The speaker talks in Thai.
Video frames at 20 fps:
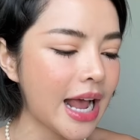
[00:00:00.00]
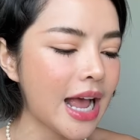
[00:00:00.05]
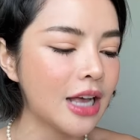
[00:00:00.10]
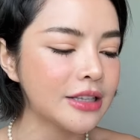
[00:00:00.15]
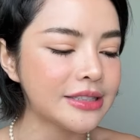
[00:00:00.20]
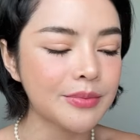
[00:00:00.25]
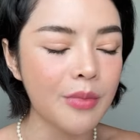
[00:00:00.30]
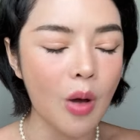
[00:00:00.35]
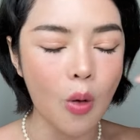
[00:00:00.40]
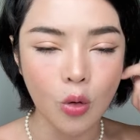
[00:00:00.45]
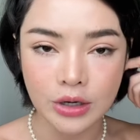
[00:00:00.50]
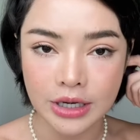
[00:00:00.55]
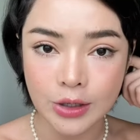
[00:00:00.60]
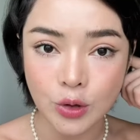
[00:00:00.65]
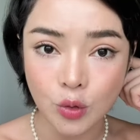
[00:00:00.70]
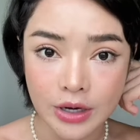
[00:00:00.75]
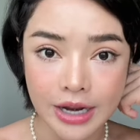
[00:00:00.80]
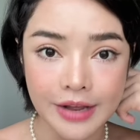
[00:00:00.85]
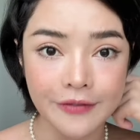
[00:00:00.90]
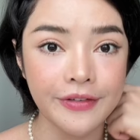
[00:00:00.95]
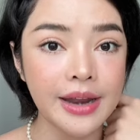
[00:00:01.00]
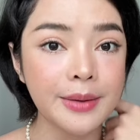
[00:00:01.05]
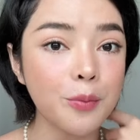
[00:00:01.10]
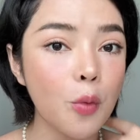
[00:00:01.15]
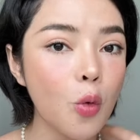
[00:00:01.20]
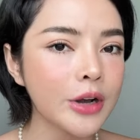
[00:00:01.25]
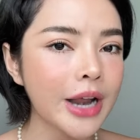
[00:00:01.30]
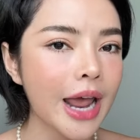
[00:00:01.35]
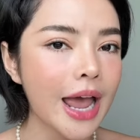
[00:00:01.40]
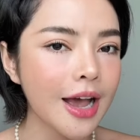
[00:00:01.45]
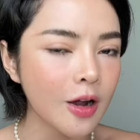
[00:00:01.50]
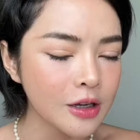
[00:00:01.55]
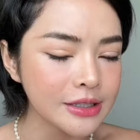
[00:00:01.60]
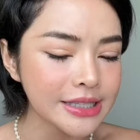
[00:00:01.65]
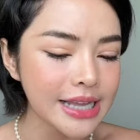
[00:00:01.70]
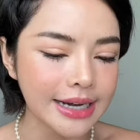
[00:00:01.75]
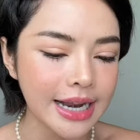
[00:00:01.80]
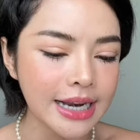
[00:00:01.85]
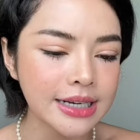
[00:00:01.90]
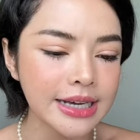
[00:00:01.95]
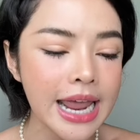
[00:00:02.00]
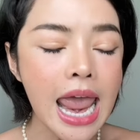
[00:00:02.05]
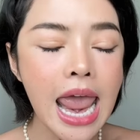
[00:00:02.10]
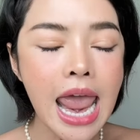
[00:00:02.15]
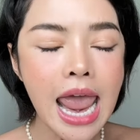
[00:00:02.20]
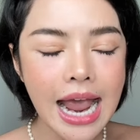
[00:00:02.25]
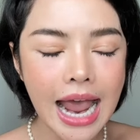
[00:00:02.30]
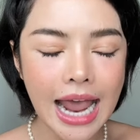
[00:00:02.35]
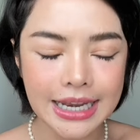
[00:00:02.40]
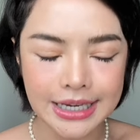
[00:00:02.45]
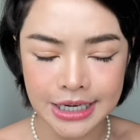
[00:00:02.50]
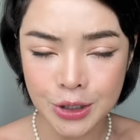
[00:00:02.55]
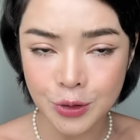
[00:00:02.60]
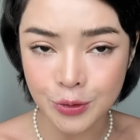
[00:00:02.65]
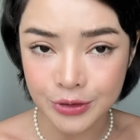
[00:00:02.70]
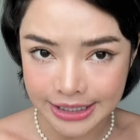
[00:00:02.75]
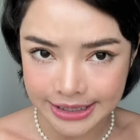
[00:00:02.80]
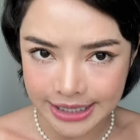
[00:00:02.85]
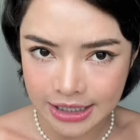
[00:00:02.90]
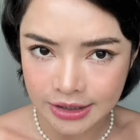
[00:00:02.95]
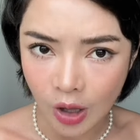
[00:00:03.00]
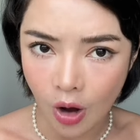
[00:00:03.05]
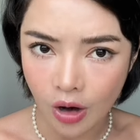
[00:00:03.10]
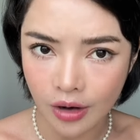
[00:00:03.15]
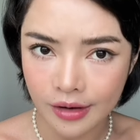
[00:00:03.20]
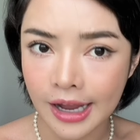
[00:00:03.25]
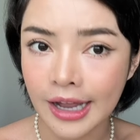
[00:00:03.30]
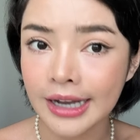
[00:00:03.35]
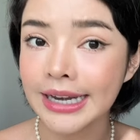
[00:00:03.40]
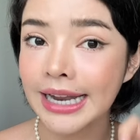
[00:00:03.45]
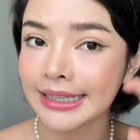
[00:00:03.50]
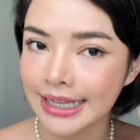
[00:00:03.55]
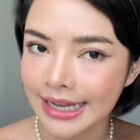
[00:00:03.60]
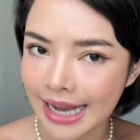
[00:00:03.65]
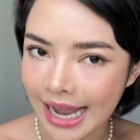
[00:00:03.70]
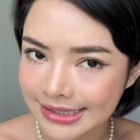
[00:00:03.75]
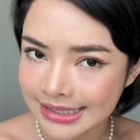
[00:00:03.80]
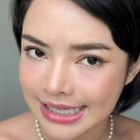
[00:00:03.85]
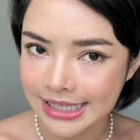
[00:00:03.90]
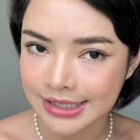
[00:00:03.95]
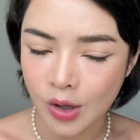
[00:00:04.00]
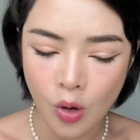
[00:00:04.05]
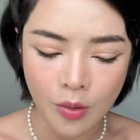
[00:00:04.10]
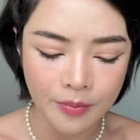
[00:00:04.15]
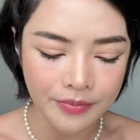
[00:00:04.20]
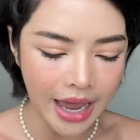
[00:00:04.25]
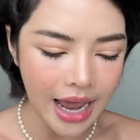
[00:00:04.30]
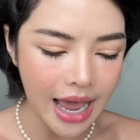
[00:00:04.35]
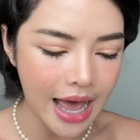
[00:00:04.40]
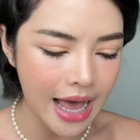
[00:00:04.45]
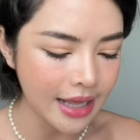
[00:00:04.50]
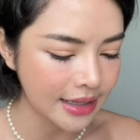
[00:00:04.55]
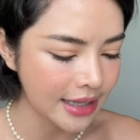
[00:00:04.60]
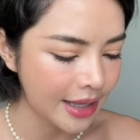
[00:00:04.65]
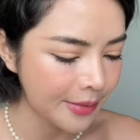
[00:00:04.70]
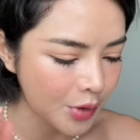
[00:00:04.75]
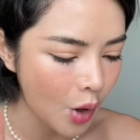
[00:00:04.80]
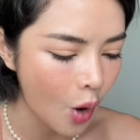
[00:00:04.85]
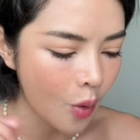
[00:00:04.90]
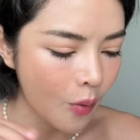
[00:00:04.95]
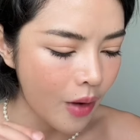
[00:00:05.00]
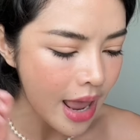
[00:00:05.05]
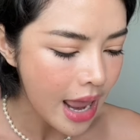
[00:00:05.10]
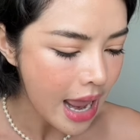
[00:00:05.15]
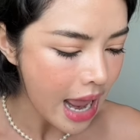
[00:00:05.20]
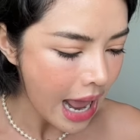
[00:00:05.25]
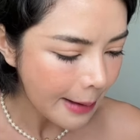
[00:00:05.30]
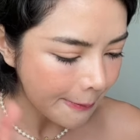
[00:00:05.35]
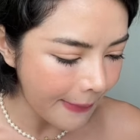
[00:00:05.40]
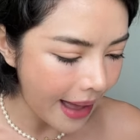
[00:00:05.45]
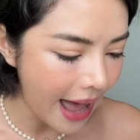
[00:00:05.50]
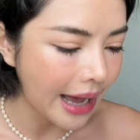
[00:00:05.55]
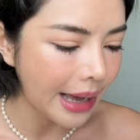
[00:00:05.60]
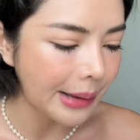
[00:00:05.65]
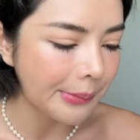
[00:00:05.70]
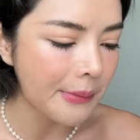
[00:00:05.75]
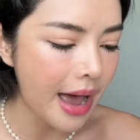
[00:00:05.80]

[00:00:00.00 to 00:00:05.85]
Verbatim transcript: นะคะสำหรับคนที่ดูใน Facebook นะคะก็สั่งได้เลยใครที่ดูใน Tik t o อกก็ในตะกร้าสีส้มนะคะรับรองว่าปัง